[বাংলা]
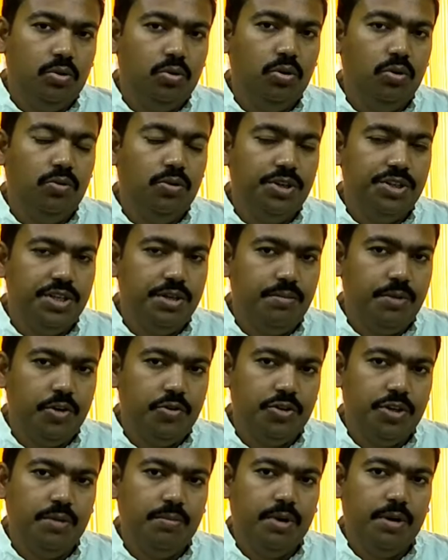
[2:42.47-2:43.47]
ধনুরাশির
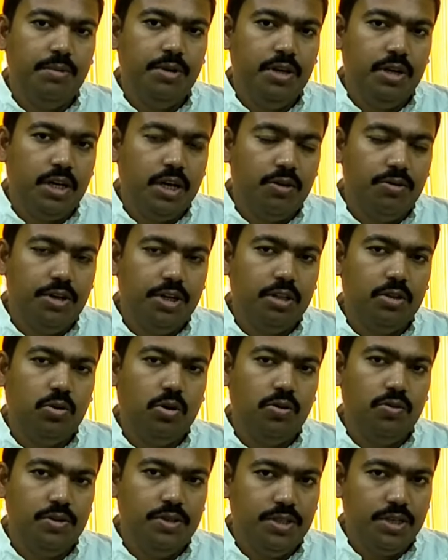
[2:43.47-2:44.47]
মানুষরা পাবেন কারণ এটা
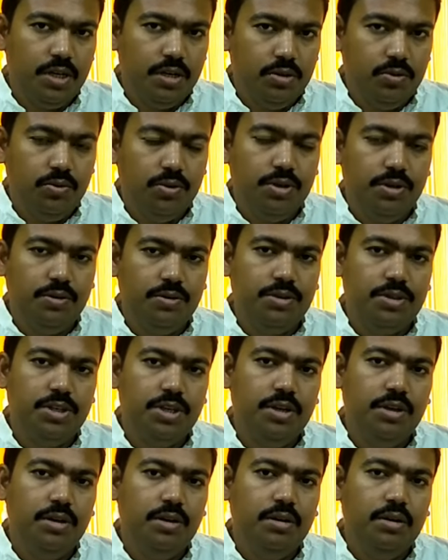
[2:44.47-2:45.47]
ধনস্থানে তৈরি
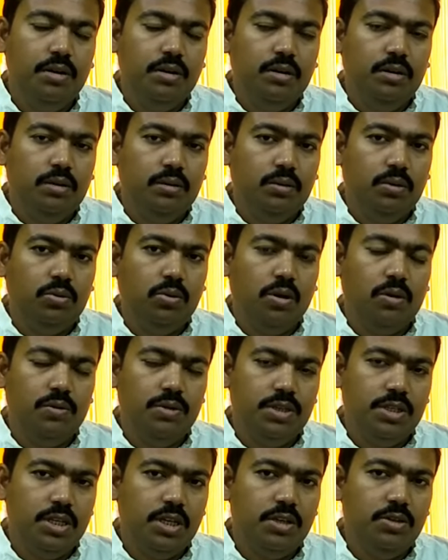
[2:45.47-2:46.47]
হচ্ছে তো
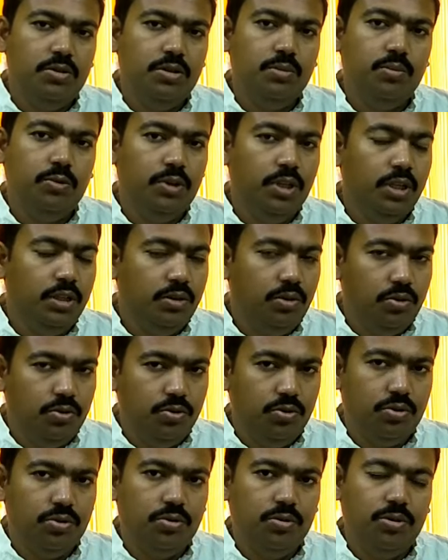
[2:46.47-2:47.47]
ধনস্থানে যদি বুধাদিত্য
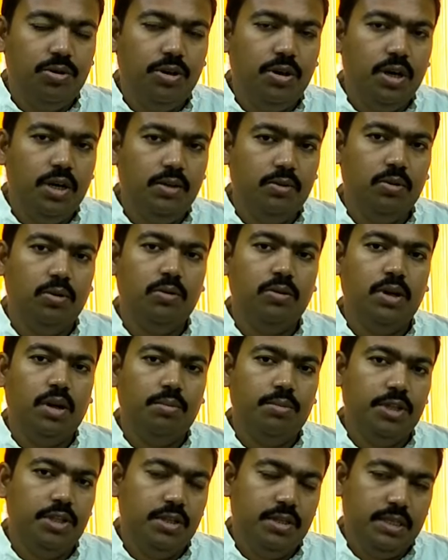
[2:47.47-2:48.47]
যোগ তৈরি হয় তখন
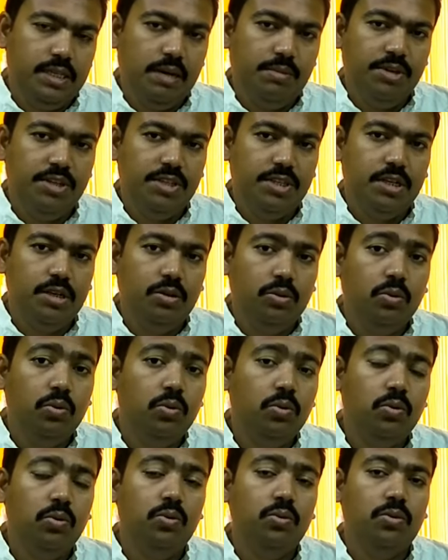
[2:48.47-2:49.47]
আমাদের সেভিংস কিন্তু
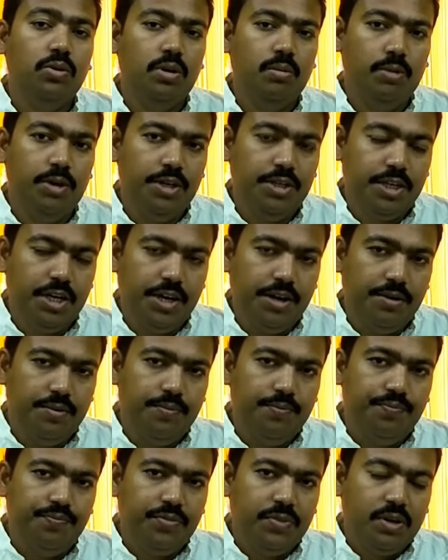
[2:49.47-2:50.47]
হু হু করে বেড়ে যায়
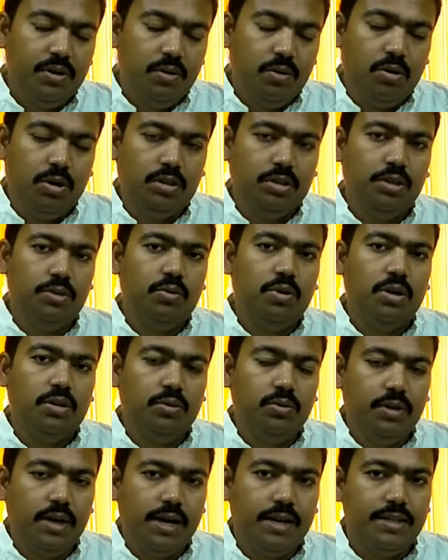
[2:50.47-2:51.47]
অর্থাৎ
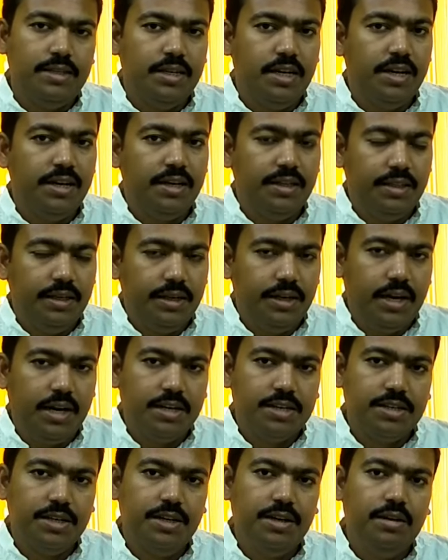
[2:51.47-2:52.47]
অর্থ নানান জায়গা থেকে
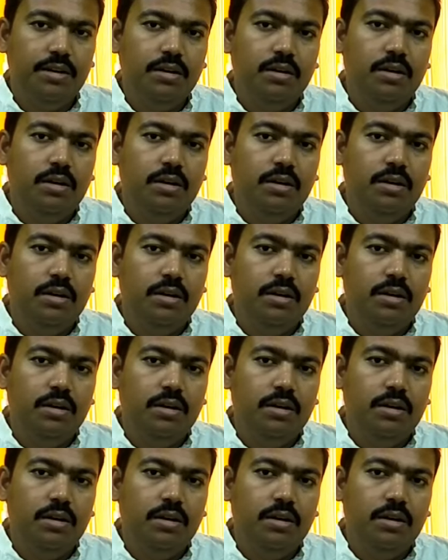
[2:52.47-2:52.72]
আসে